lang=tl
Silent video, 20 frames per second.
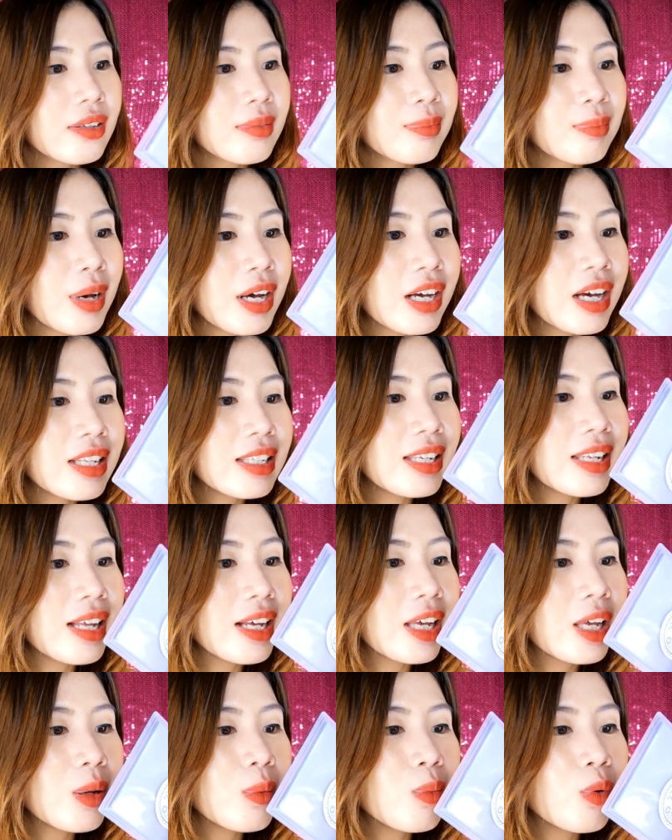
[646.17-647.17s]
Pagka
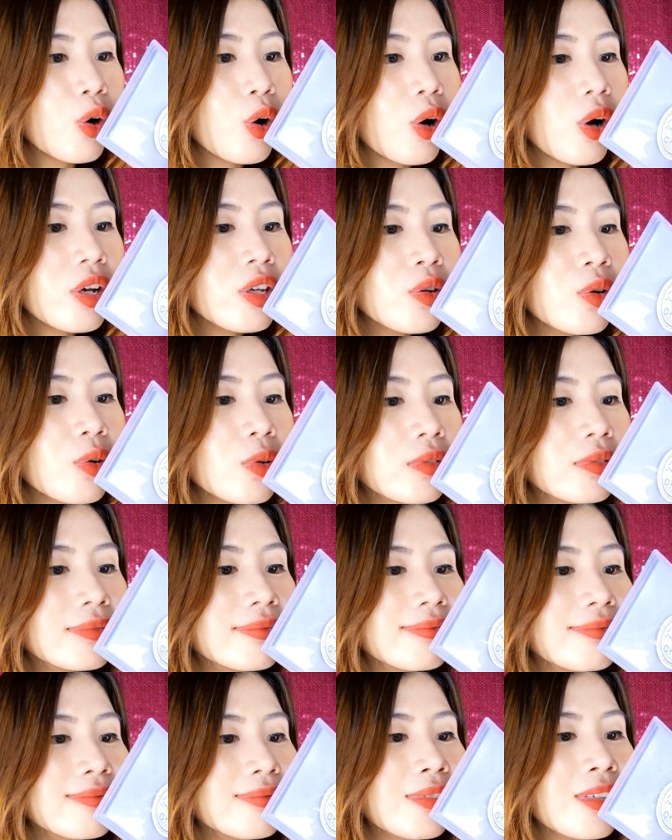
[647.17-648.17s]
nilagay mo, yung,
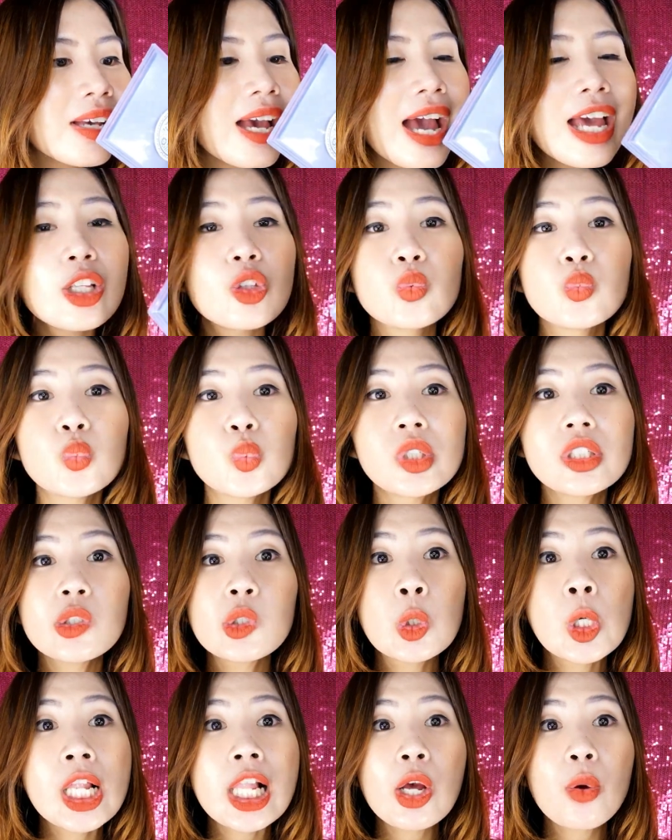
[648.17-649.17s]
yung kahit
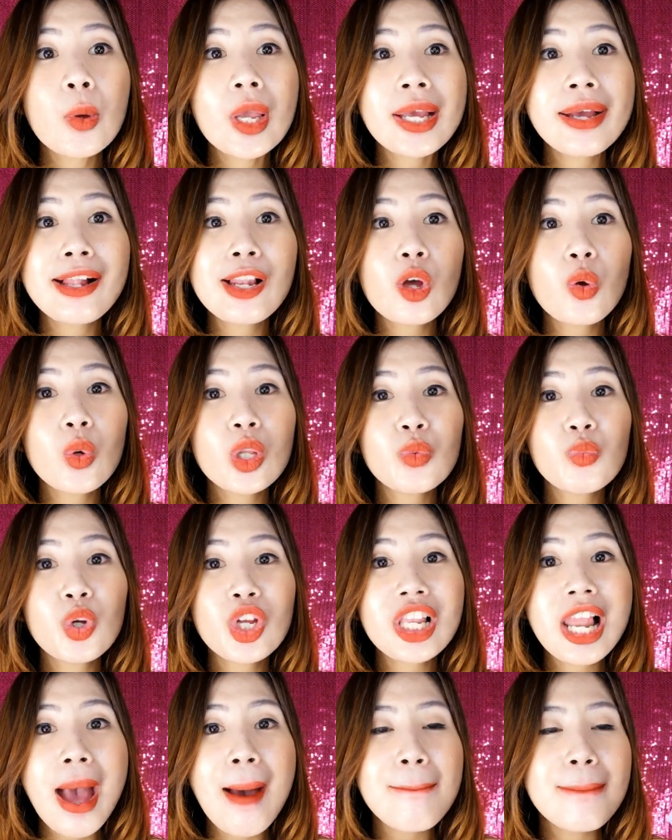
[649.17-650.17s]
galawin-galawin mo
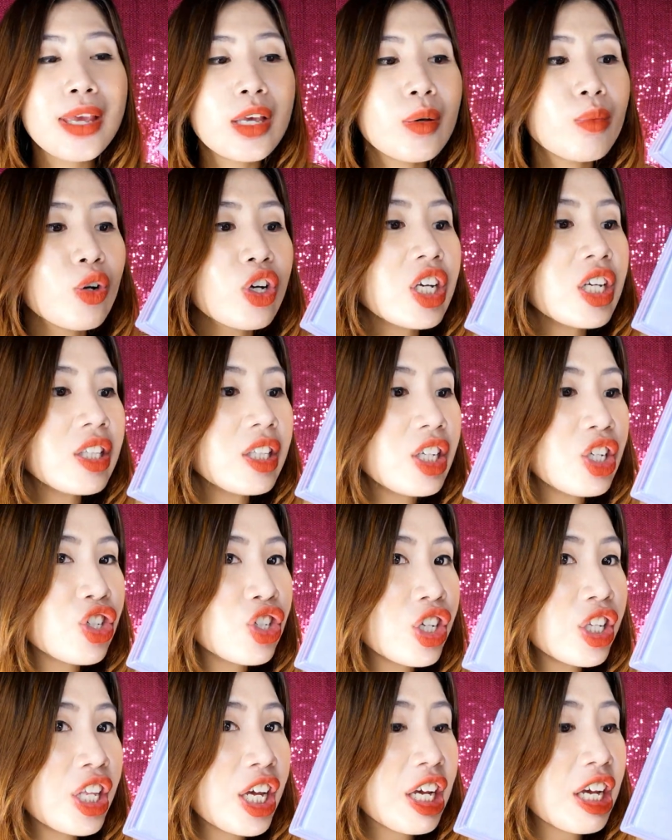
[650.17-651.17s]
yung labi mo, hindi
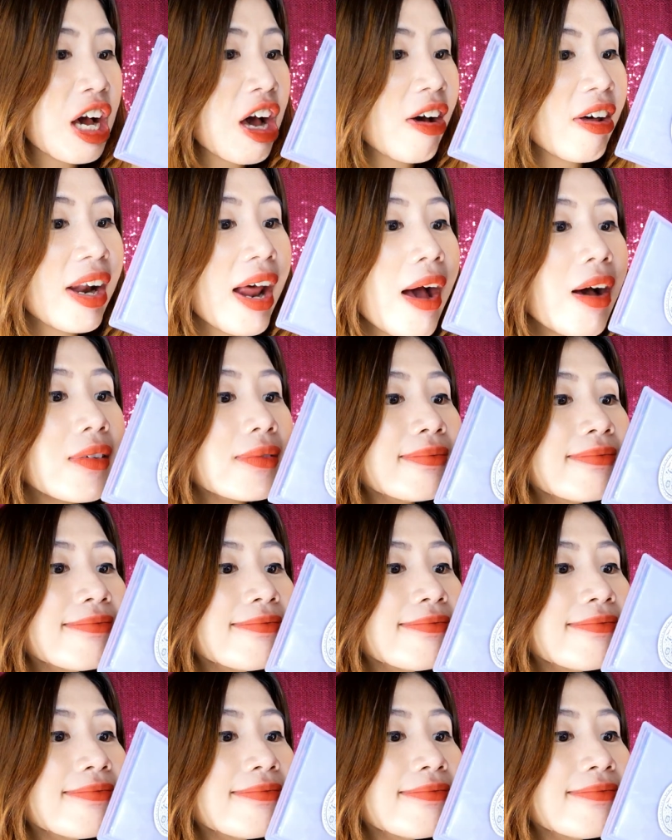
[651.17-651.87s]
siya nagka-crack.